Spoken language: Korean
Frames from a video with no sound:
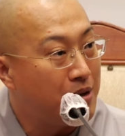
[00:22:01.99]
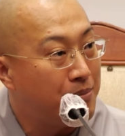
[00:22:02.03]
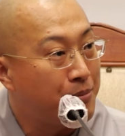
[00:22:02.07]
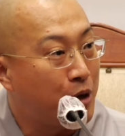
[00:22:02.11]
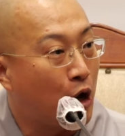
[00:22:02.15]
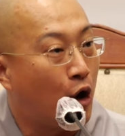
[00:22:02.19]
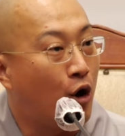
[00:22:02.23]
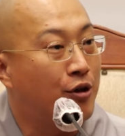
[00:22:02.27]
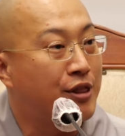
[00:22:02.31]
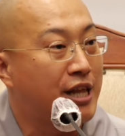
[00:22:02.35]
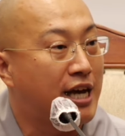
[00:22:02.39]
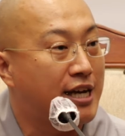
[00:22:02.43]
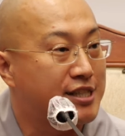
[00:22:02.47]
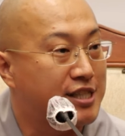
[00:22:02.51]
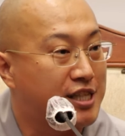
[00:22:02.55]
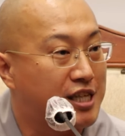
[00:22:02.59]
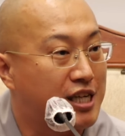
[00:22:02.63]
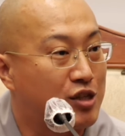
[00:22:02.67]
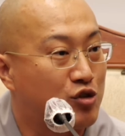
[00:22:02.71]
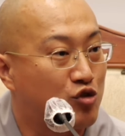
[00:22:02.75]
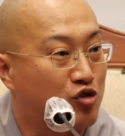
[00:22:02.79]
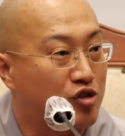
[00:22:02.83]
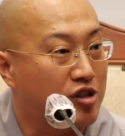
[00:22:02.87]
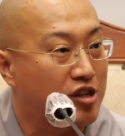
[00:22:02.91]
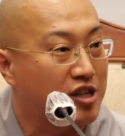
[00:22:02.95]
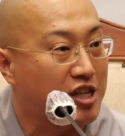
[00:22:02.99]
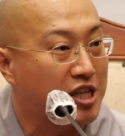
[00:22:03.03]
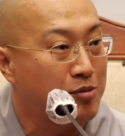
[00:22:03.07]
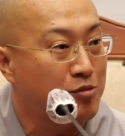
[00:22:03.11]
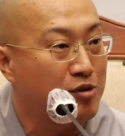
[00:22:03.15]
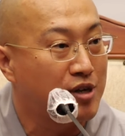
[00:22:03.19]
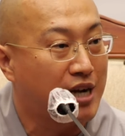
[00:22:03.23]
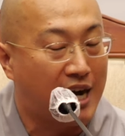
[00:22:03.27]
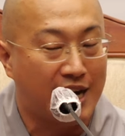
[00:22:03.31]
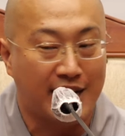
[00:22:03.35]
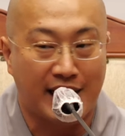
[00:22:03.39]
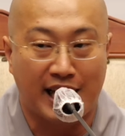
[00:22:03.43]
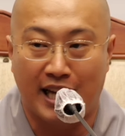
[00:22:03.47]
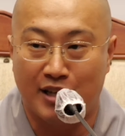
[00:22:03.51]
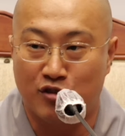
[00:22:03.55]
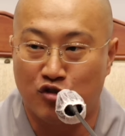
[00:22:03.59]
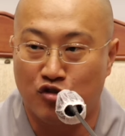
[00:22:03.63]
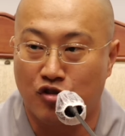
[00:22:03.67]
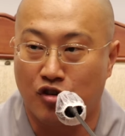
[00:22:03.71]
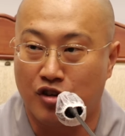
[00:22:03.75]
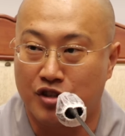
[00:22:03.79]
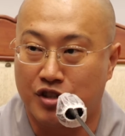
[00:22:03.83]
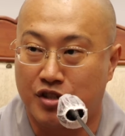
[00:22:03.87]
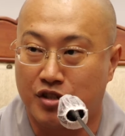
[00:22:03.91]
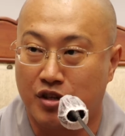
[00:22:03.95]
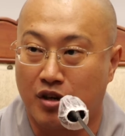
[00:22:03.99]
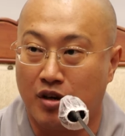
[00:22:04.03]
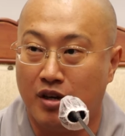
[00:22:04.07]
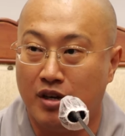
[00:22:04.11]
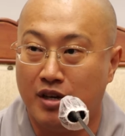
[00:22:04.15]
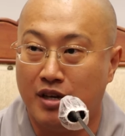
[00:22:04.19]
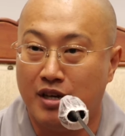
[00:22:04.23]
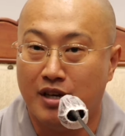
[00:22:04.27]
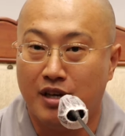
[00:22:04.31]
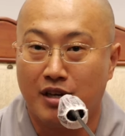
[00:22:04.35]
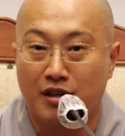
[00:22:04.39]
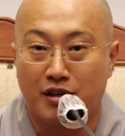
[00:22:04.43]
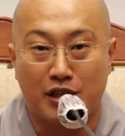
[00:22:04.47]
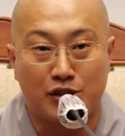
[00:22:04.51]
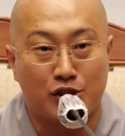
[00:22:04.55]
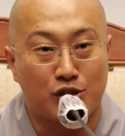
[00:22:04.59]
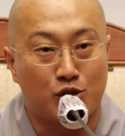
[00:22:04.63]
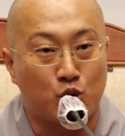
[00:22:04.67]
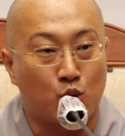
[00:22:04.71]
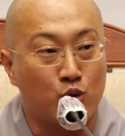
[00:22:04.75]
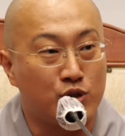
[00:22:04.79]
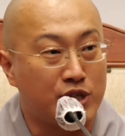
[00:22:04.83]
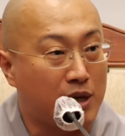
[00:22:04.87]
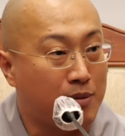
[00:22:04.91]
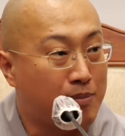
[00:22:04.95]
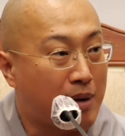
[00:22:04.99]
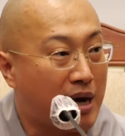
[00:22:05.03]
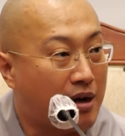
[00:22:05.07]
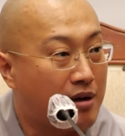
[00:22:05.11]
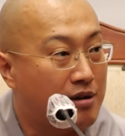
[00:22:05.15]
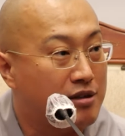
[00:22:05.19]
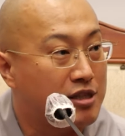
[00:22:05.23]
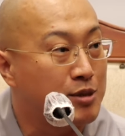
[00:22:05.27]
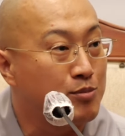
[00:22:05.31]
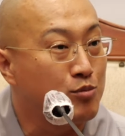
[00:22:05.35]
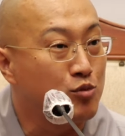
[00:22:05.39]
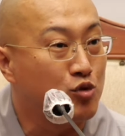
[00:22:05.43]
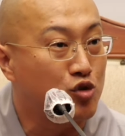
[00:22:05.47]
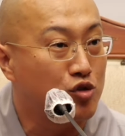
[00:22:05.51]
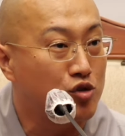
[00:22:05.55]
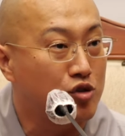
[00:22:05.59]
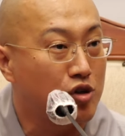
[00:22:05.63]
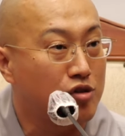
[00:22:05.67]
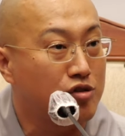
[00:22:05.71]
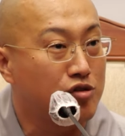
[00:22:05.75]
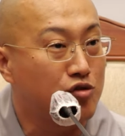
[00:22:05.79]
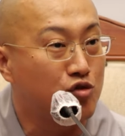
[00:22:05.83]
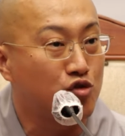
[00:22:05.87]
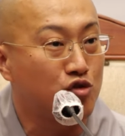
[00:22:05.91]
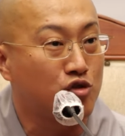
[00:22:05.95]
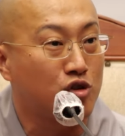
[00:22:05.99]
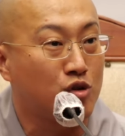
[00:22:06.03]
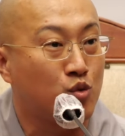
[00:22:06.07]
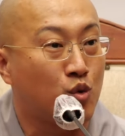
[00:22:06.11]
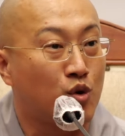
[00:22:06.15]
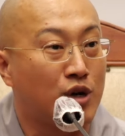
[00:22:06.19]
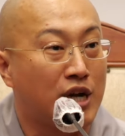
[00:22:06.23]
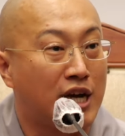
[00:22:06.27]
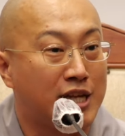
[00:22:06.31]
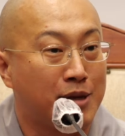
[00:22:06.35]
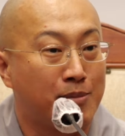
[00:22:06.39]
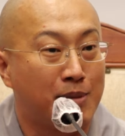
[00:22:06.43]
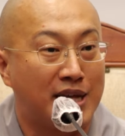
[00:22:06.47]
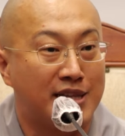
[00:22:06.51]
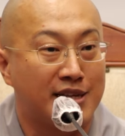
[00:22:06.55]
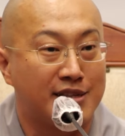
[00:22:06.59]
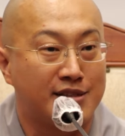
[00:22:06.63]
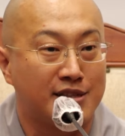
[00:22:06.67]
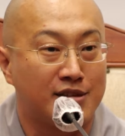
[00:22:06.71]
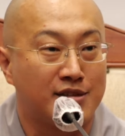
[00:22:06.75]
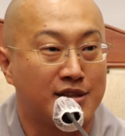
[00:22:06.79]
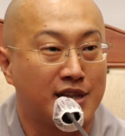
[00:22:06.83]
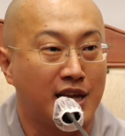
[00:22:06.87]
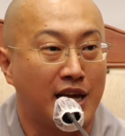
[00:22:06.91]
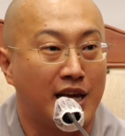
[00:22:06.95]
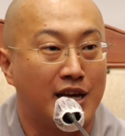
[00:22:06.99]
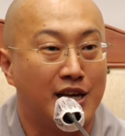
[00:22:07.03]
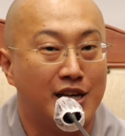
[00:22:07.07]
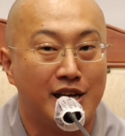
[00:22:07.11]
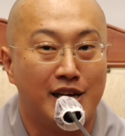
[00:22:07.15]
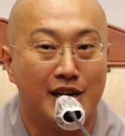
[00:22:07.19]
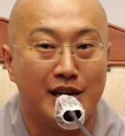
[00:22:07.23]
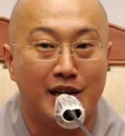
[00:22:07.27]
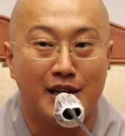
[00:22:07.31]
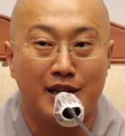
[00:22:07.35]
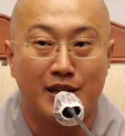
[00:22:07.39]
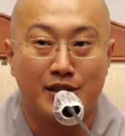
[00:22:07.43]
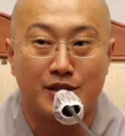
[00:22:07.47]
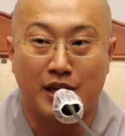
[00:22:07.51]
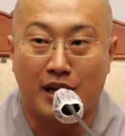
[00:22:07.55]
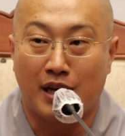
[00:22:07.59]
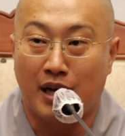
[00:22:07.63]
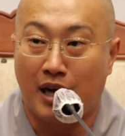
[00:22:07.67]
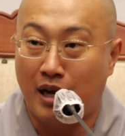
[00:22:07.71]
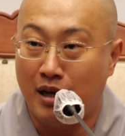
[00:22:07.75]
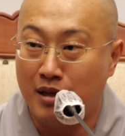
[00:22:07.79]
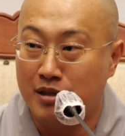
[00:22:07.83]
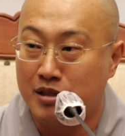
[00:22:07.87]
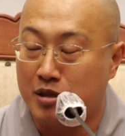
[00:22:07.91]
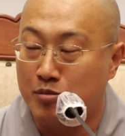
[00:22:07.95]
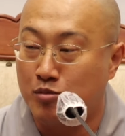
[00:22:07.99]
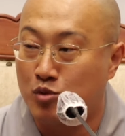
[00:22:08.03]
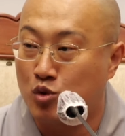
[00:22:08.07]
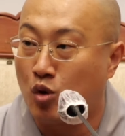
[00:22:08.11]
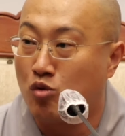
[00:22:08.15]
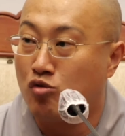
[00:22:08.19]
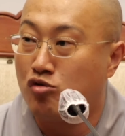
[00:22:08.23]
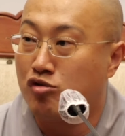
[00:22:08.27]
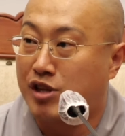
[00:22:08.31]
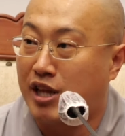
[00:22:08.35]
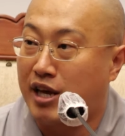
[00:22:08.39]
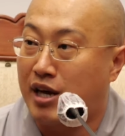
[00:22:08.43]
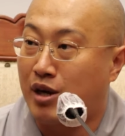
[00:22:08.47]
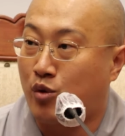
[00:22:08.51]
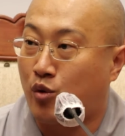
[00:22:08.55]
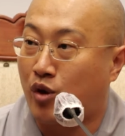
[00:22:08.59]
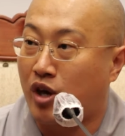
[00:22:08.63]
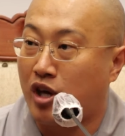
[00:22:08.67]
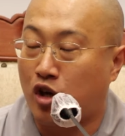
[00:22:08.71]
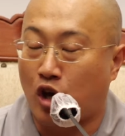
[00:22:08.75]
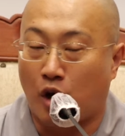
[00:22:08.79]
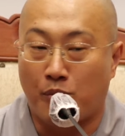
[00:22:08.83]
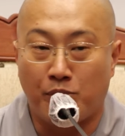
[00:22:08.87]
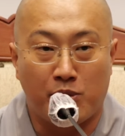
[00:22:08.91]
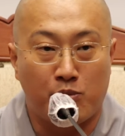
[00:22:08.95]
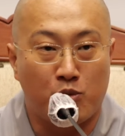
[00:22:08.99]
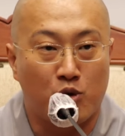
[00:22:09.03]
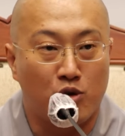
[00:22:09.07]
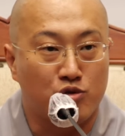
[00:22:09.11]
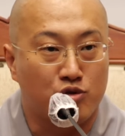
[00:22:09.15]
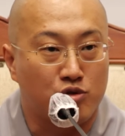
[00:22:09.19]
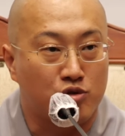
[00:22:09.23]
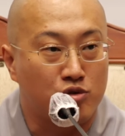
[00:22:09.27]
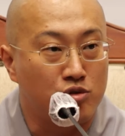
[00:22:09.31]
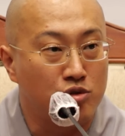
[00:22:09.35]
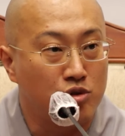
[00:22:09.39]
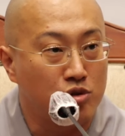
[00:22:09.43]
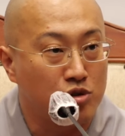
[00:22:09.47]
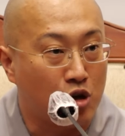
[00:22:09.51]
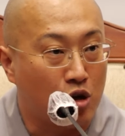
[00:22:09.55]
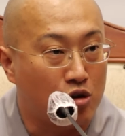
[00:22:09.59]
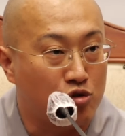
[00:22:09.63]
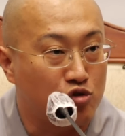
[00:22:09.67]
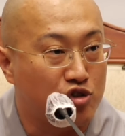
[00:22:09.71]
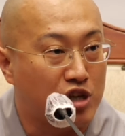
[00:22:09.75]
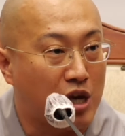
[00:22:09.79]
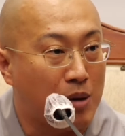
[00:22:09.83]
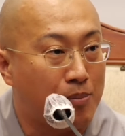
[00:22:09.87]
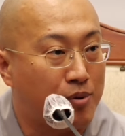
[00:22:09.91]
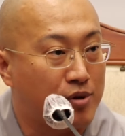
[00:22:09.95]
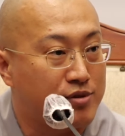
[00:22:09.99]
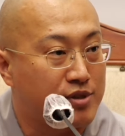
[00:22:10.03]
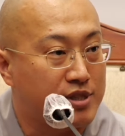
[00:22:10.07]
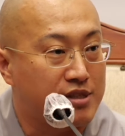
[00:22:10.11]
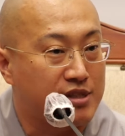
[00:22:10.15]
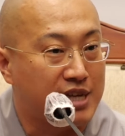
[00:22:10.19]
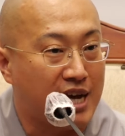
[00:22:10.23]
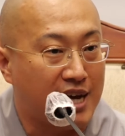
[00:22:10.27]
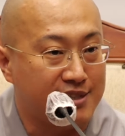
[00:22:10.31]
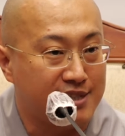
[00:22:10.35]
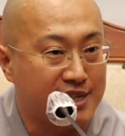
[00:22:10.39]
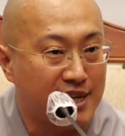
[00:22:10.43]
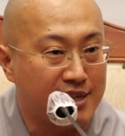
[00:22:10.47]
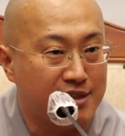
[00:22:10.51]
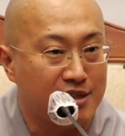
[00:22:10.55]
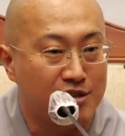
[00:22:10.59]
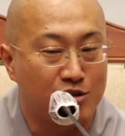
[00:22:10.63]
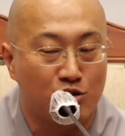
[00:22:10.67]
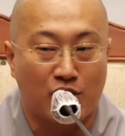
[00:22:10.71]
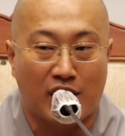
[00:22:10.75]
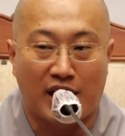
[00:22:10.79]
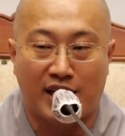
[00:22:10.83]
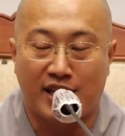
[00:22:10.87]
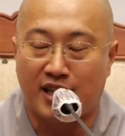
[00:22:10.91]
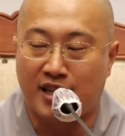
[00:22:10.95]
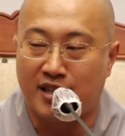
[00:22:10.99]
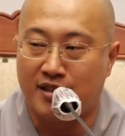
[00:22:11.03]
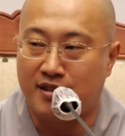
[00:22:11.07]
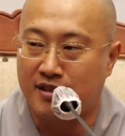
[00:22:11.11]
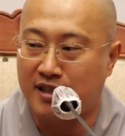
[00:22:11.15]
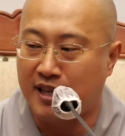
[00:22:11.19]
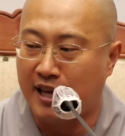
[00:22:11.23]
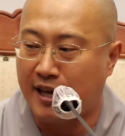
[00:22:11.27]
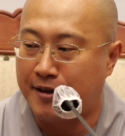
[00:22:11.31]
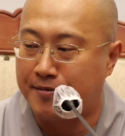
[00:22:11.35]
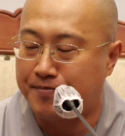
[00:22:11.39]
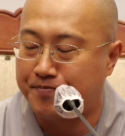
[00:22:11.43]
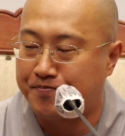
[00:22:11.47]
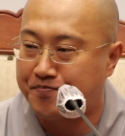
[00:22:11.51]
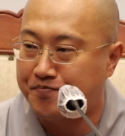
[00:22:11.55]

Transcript: 변화시킬 수 있는 힘을 갖게 해주는 것이죠. 그래서 조세 막 금수저 흑수저 논란이 많았었는데 제가 지금 동국대학교의 겸임교수로 경주 캠퍼스에서 학생들도 가르치는데